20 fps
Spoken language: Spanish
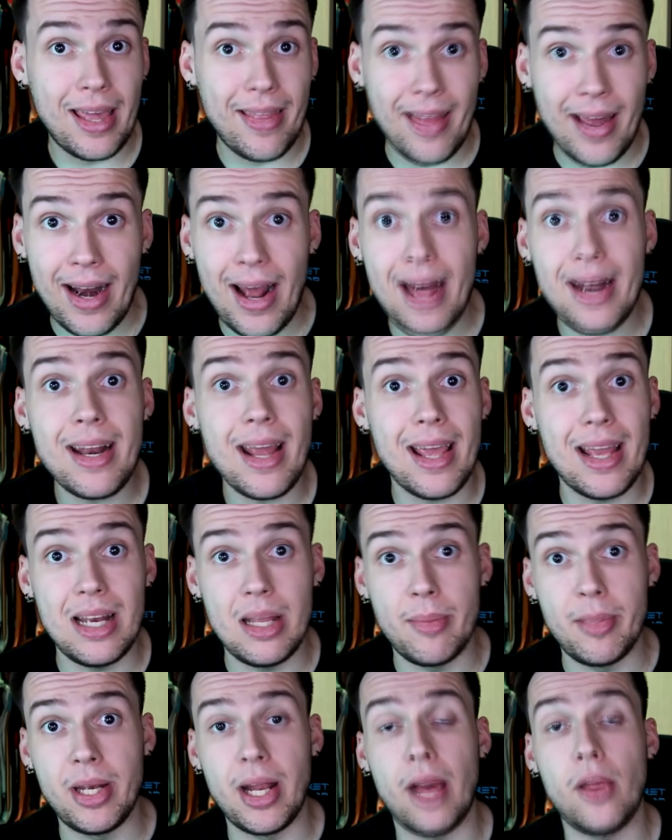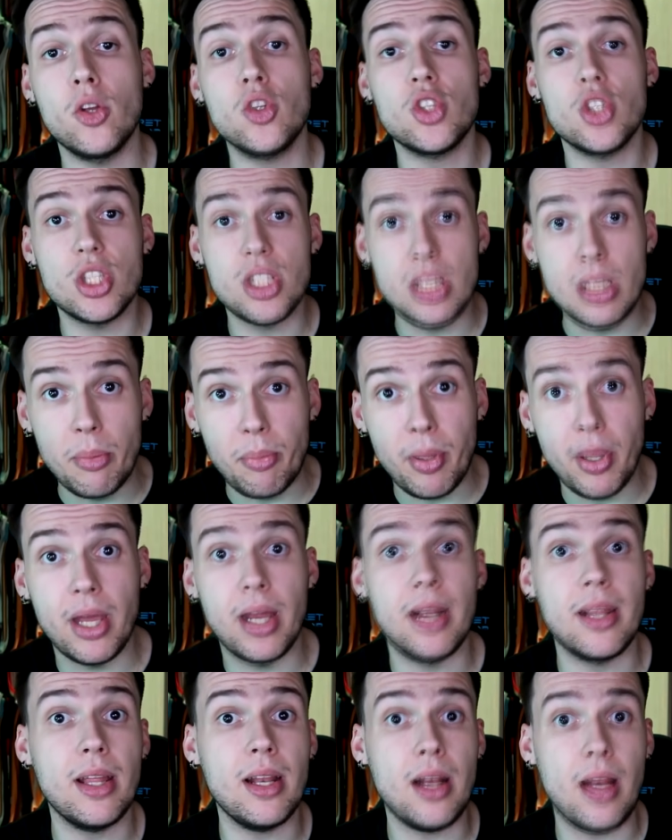quedarán eliminados si
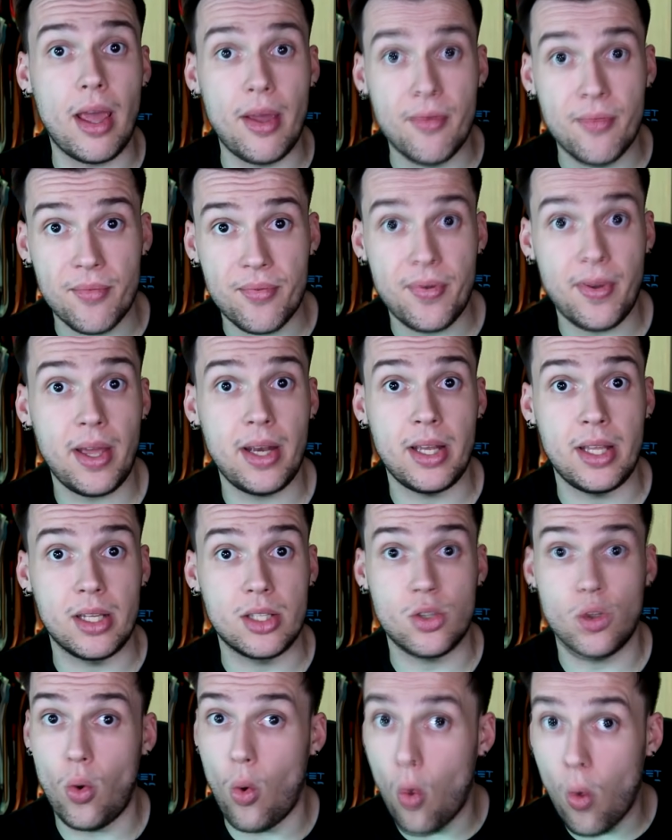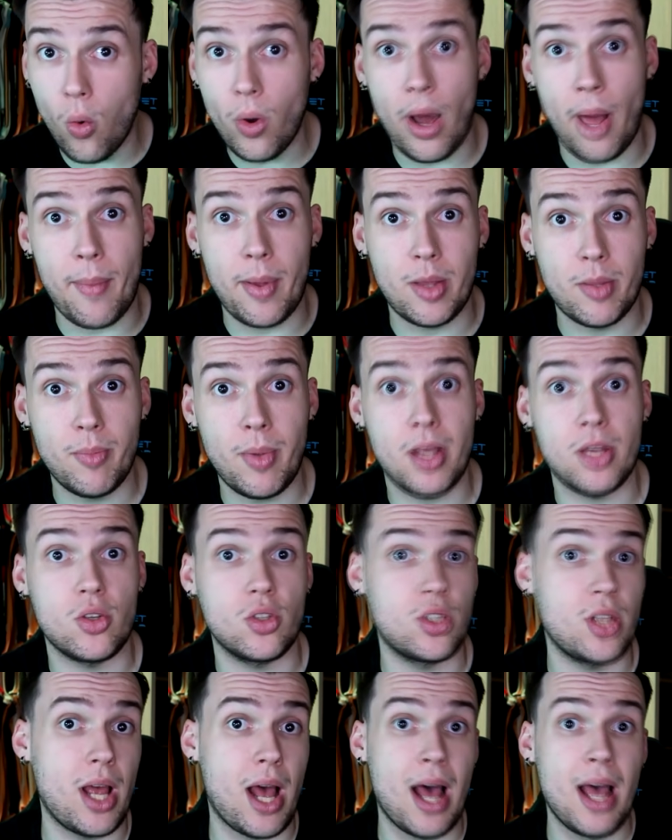pierden en Phoenix, una vez más,
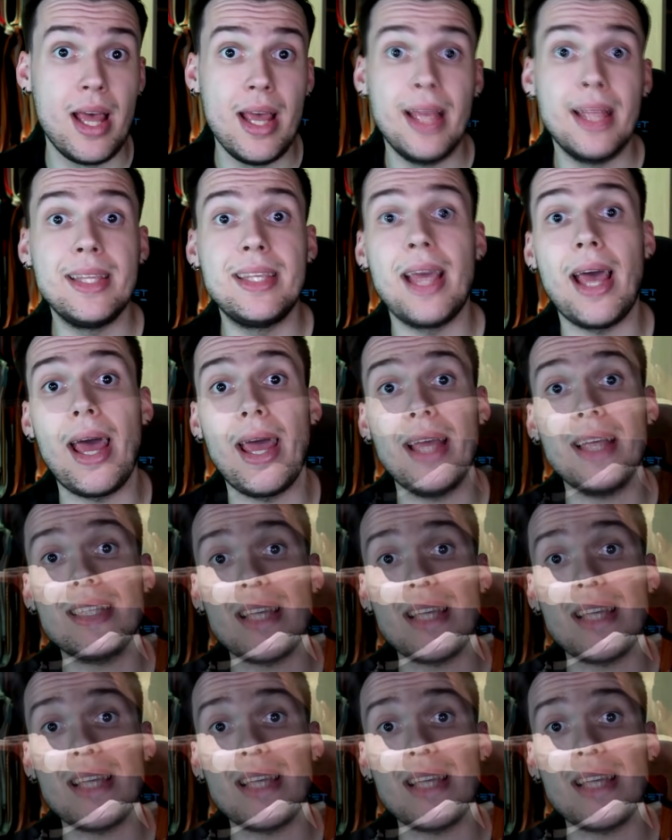o sea, ya